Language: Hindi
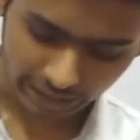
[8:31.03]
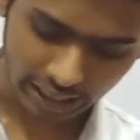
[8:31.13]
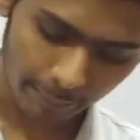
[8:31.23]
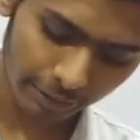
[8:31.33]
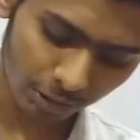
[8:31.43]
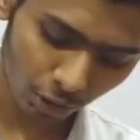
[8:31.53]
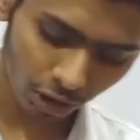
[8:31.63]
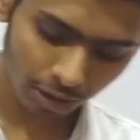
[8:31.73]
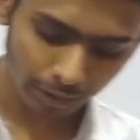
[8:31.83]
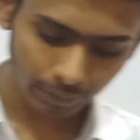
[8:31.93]
क्या है यहाँ पे तो
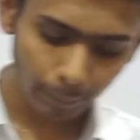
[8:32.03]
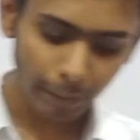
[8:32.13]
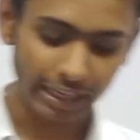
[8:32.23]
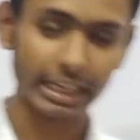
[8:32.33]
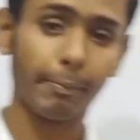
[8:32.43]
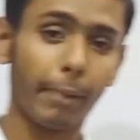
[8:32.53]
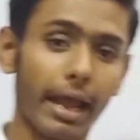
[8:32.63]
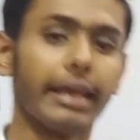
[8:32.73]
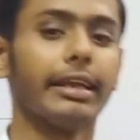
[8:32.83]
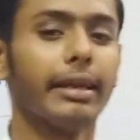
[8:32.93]
डॉट का मतलब है
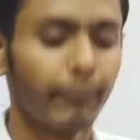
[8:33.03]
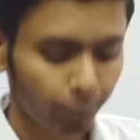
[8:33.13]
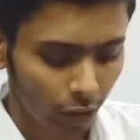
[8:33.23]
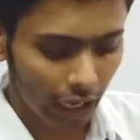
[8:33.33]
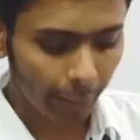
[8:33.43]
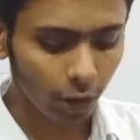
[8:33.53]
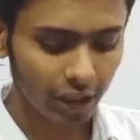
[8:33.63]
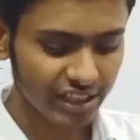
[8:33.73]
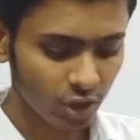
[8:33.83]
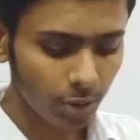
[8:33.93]
मल्टीप्लाई
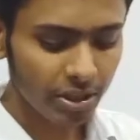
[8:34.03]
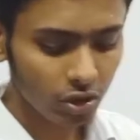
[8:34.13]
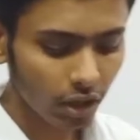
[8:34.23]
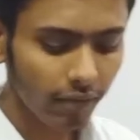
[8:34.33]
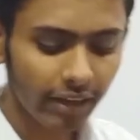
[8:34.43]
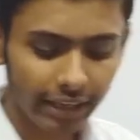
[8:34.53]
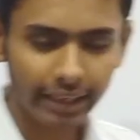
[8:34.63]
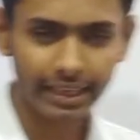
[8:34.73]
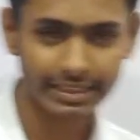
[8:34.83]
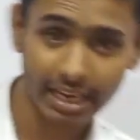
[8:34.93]
अगर इसको भी सॉल्व
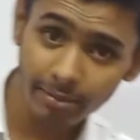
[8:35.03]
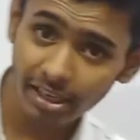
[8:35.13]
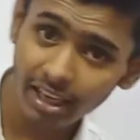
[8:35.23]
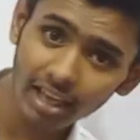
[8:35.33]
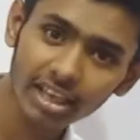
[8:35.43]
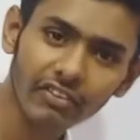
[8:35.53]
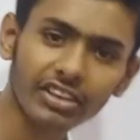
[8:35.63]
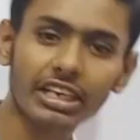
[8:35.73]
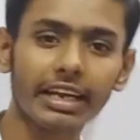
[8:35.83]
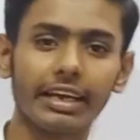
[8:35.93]
करेंगे इसका भी एक अलग
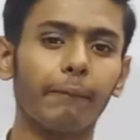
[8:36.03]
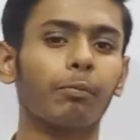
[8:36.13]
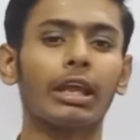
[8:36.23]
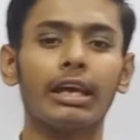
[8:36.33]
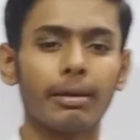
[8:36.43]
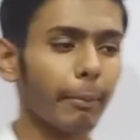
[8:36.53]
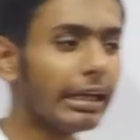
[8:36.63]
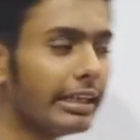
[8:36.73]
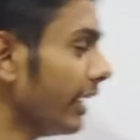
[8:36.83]
इक्वेशन है भाई